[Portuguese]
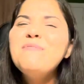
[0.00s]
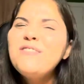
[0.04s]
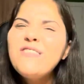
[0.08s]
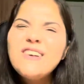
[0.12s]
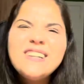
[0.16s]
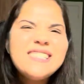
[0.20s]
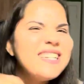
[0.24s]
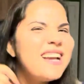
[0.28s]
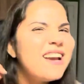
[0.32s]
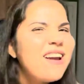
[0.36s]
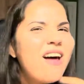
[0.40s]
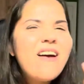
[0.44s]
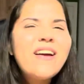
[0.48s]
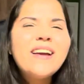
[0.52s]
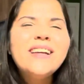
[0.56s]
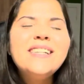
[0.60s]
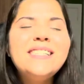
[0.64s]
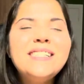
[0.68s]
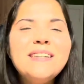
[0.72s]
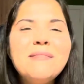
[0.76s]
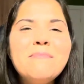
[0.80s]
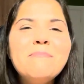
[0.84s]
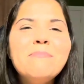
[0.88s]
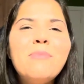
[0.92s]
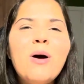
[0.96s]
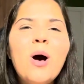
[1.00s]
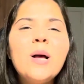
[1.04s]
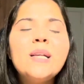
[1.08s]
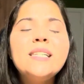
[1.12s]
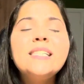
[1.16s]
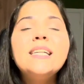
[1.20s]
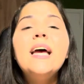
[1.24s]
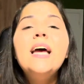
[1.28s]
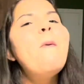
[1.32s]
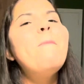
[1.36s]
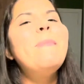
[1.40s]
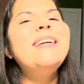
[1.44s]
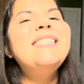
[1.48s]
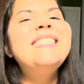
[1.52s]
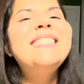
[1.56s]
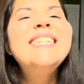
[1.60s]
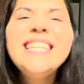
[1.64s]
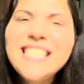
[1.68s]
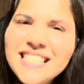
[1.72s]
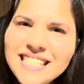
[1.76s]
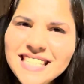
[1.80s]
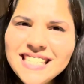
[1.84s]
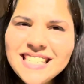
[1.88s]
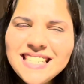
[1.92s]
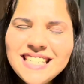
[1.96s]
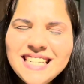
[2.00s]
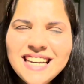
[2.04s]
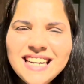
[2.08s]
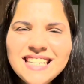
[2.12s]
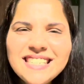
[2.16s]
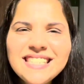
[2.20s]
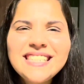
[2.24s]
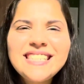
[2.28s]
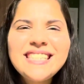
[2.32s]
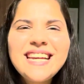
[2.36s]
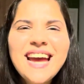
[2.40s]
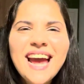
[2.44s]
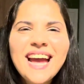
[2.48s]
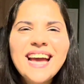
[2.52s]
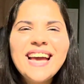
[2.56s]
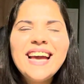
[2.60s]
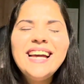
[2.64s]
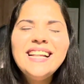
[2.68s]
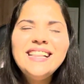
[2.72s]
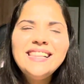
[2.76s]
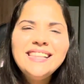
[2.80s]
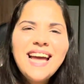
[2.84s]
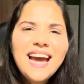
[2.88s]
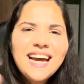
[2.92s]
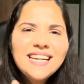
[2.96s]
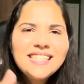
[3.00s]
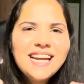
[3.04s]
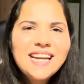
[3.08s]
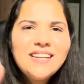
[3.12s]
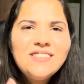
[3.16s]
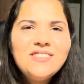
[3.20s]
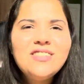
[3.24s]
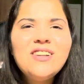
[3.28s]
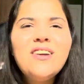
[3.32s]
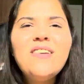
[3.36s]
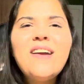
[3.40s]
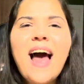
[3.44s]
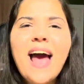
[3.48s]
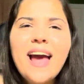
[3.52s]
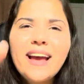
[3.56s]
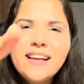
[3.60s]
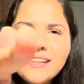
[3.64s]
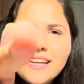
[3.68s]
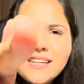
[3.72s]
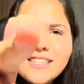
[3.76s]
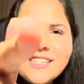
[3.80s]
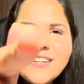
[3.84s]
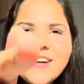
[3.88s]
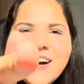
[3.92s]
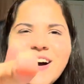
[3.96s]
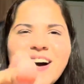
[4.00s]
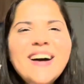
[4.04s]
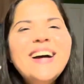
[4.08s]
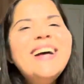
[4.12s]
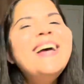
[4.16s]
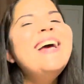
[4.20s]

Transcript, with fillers: fazer logo esse inbox. Mas antes de seguir, deixa aí o seu like, deixou?